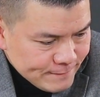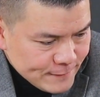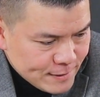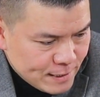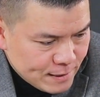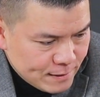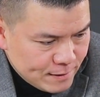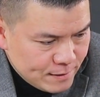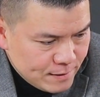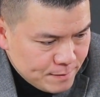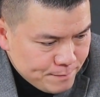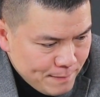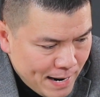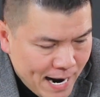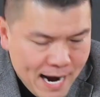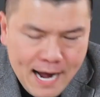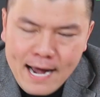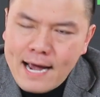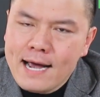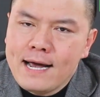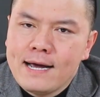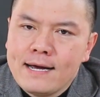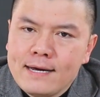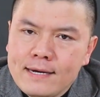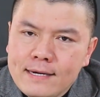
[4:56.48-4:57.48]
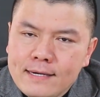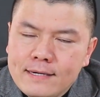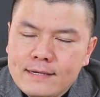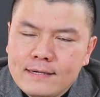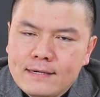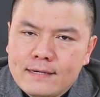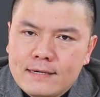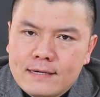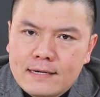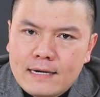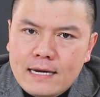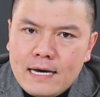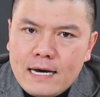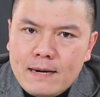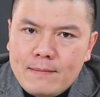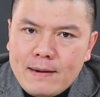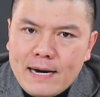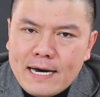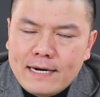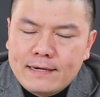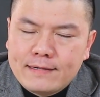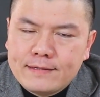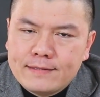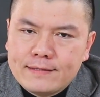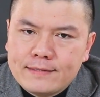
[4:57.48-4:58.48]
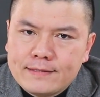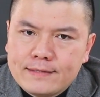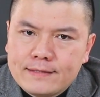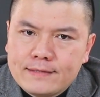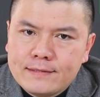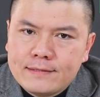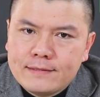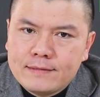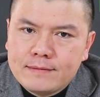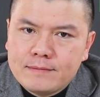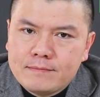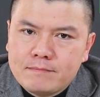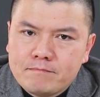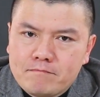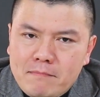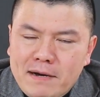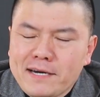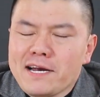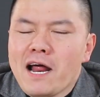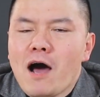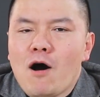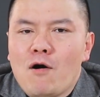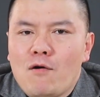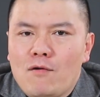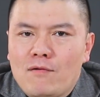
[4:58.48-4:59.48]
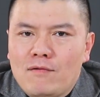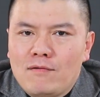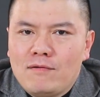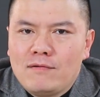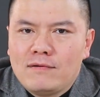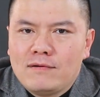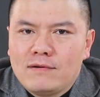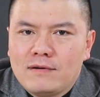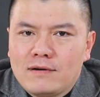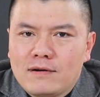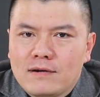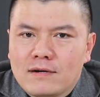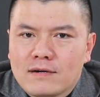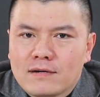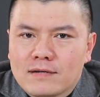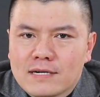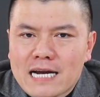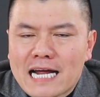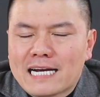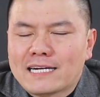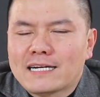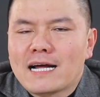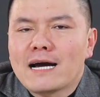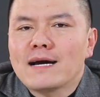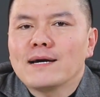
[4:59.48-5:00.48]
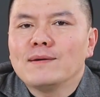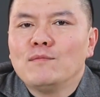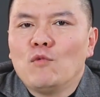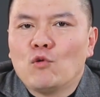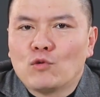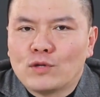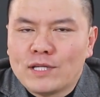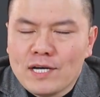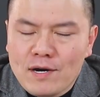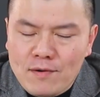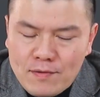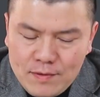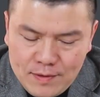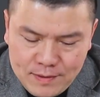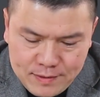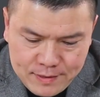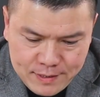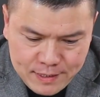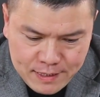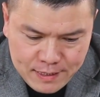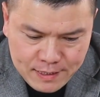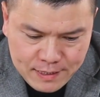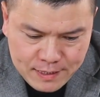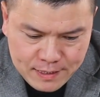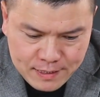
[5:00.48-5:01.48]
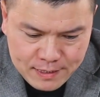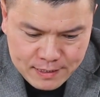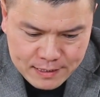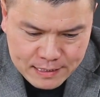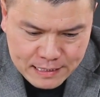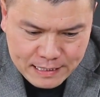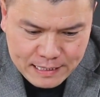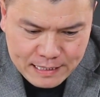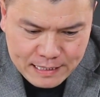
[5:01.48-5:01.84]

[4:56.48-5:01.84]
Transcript: thứ ba là bạn bắt đầu đặt các cái mục tiêu thế